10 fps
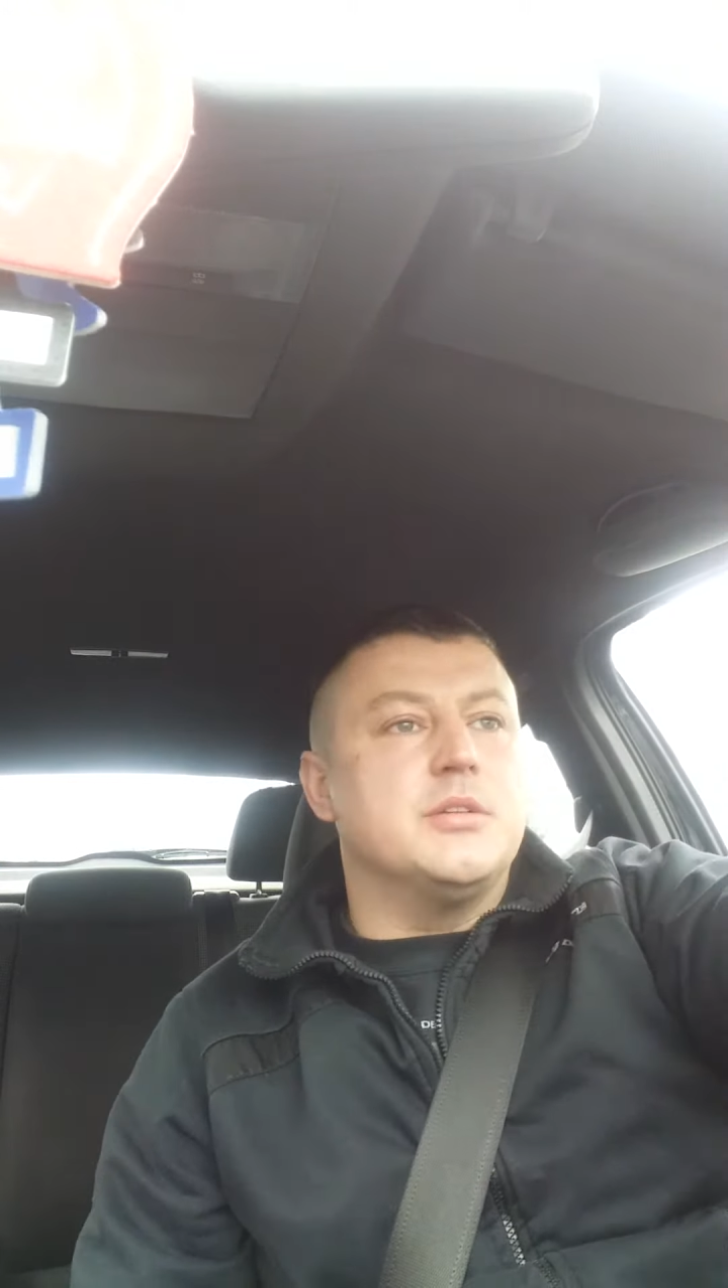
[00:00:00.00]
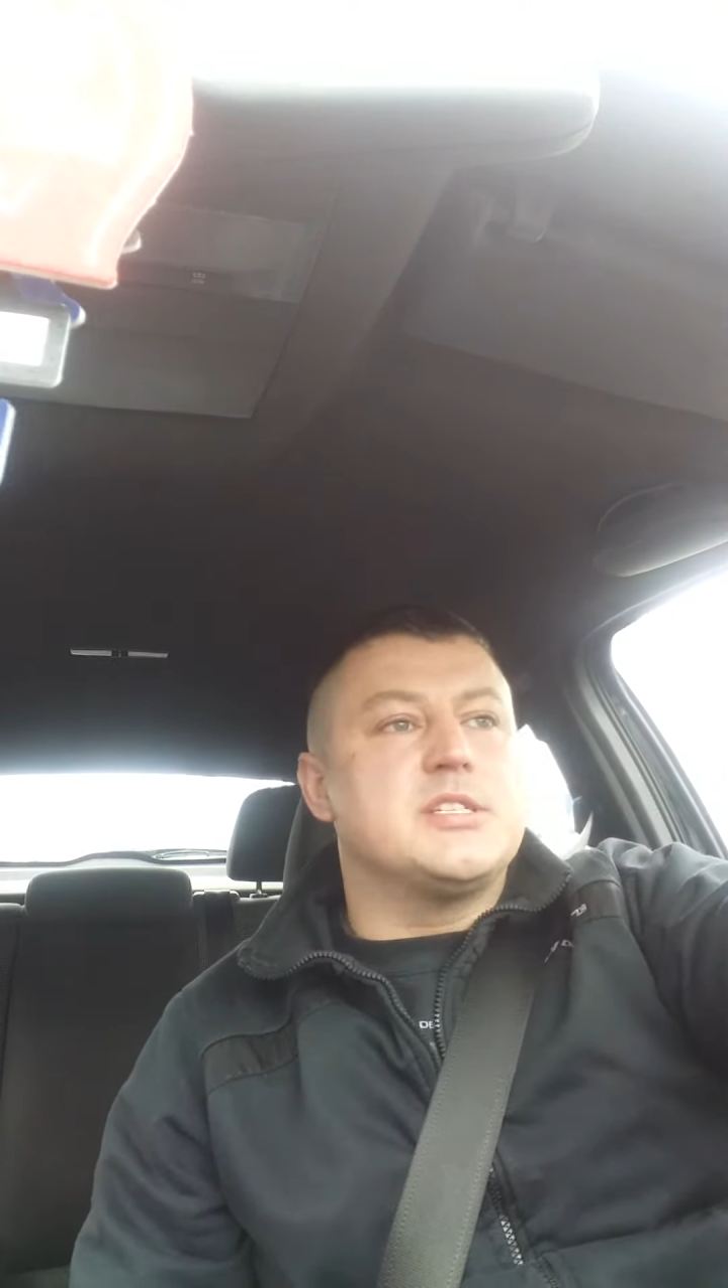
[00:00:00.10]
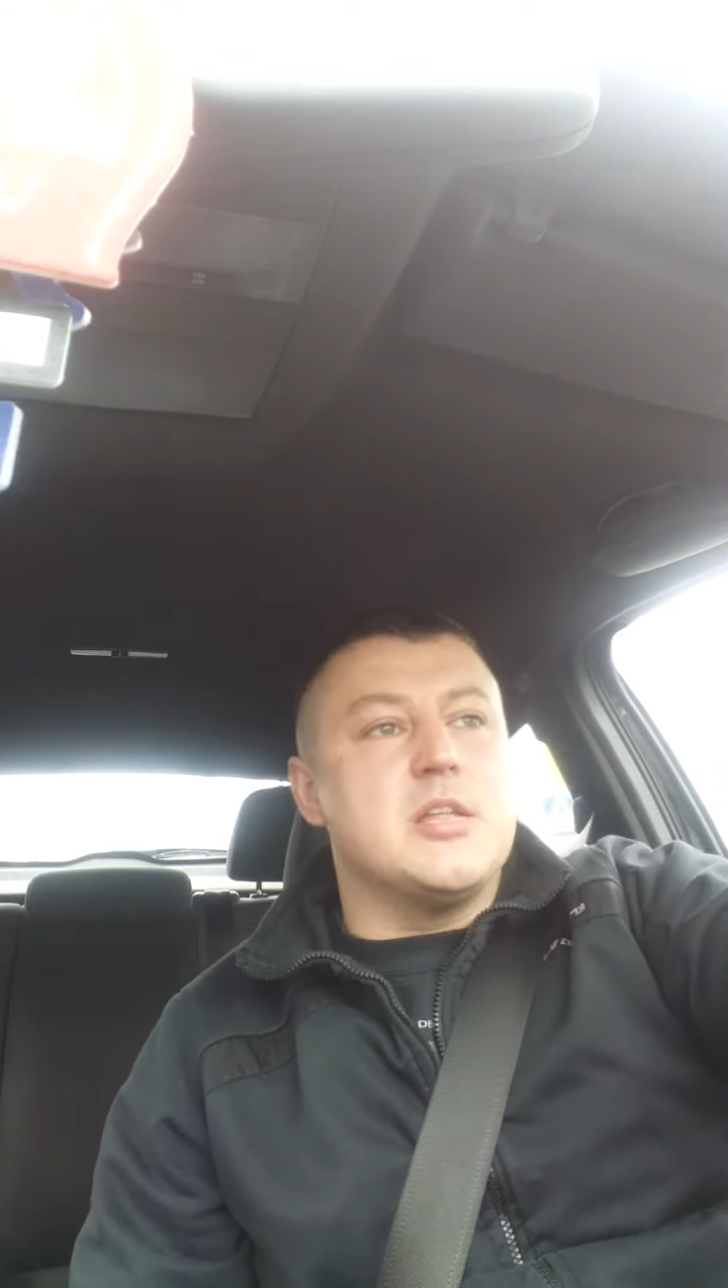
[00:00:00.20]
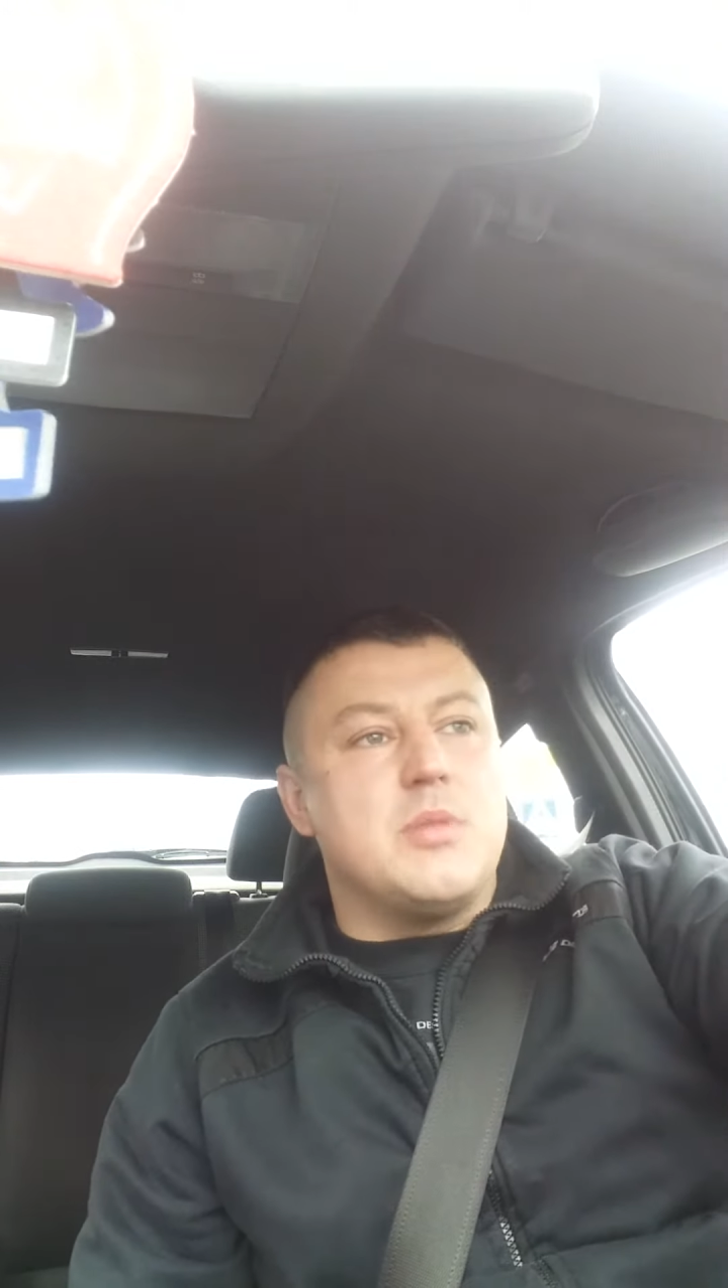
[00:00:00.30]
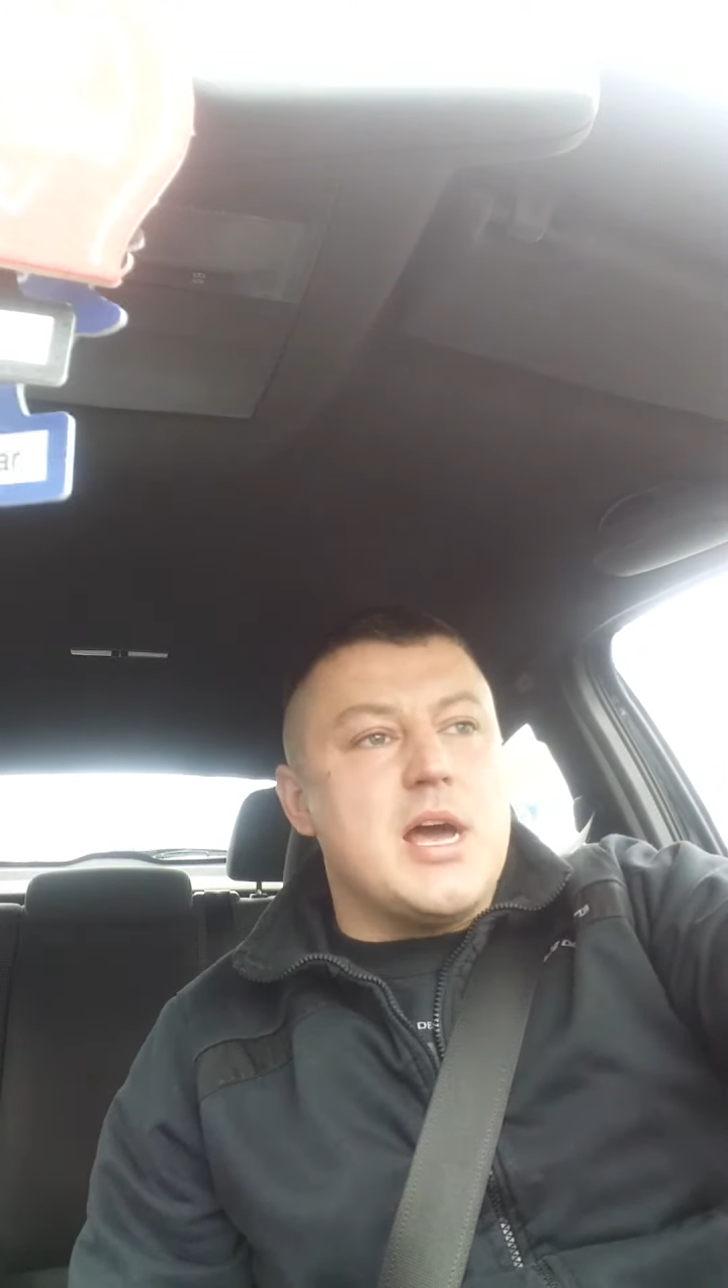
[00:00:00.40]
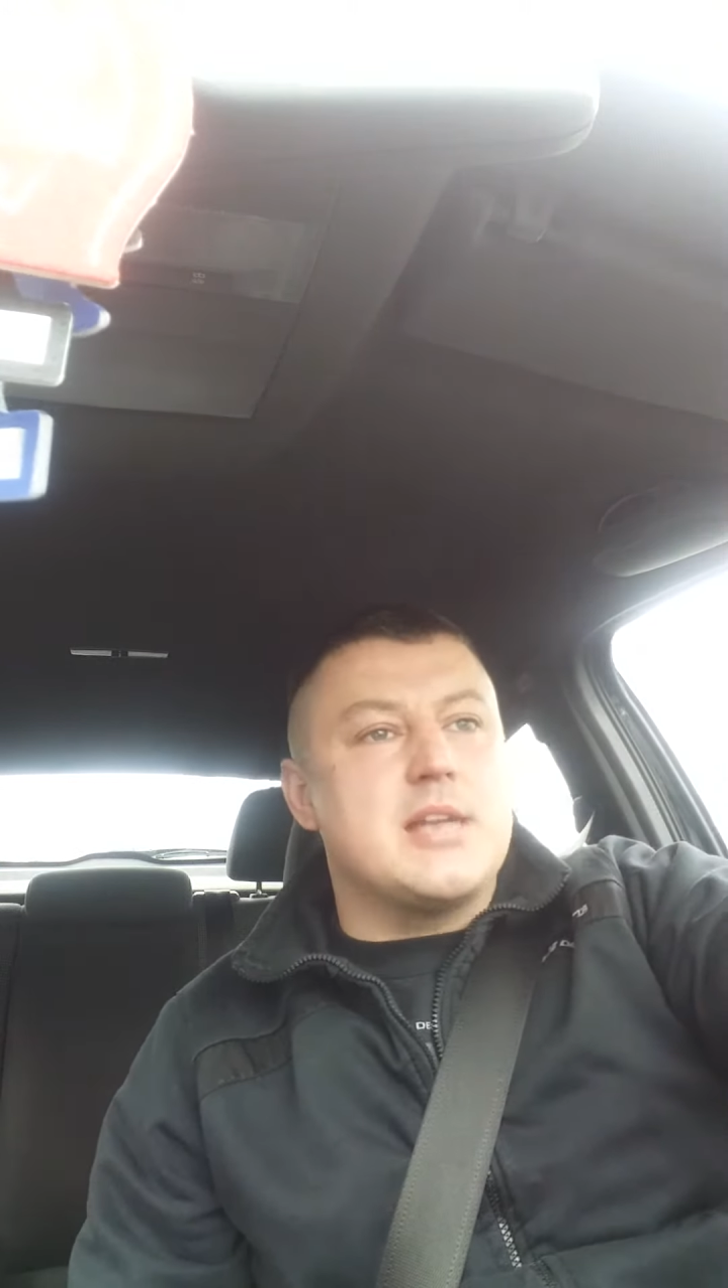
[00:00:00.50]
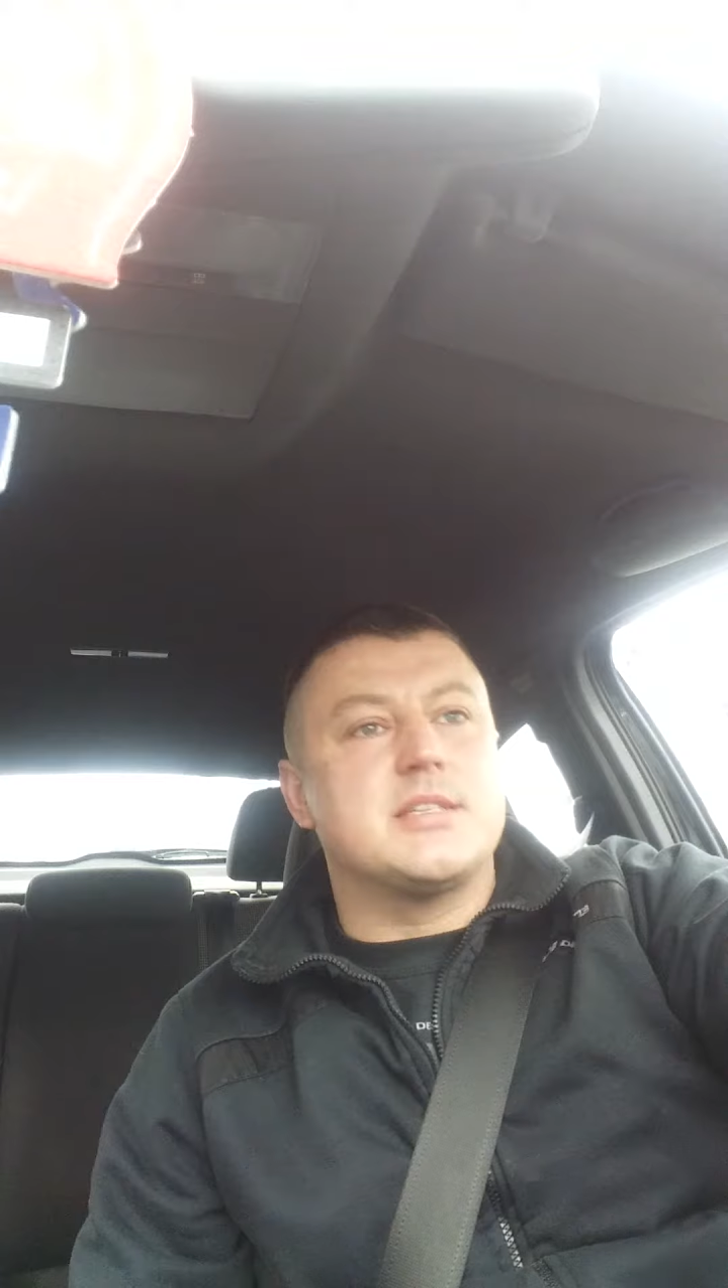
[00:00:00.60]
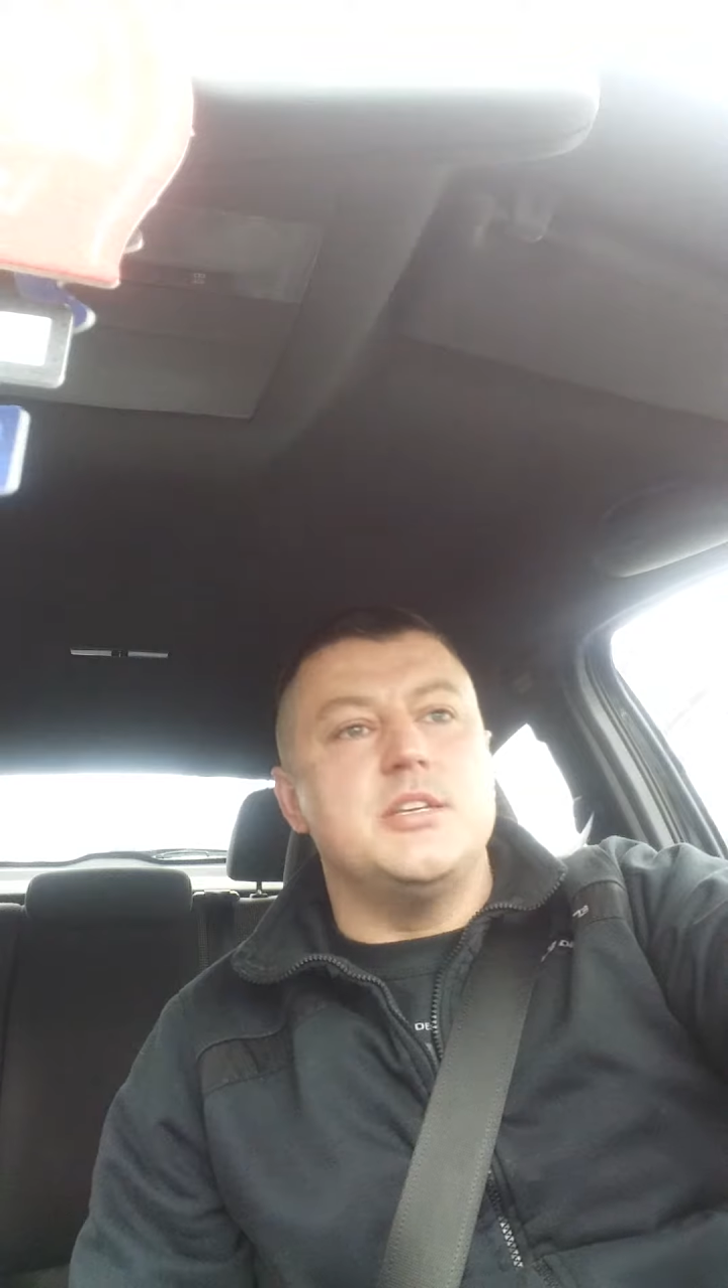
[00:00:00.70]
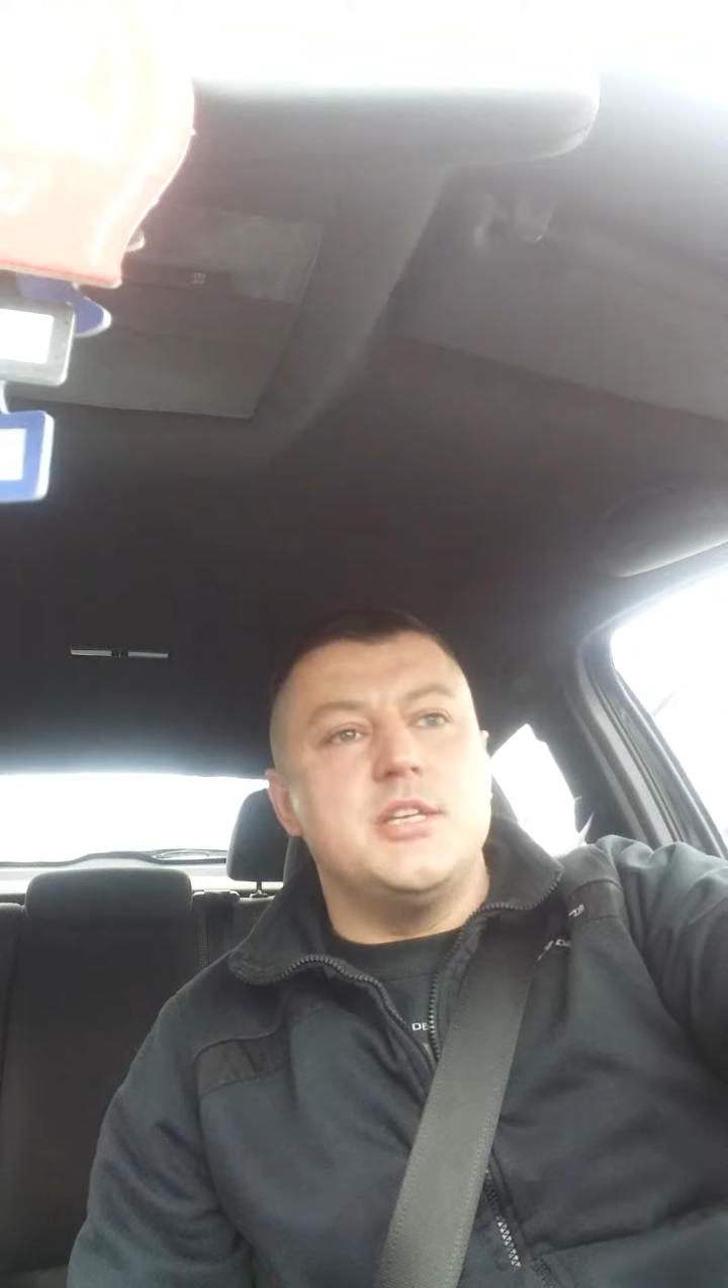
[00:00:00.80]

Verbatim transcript: stan blacharski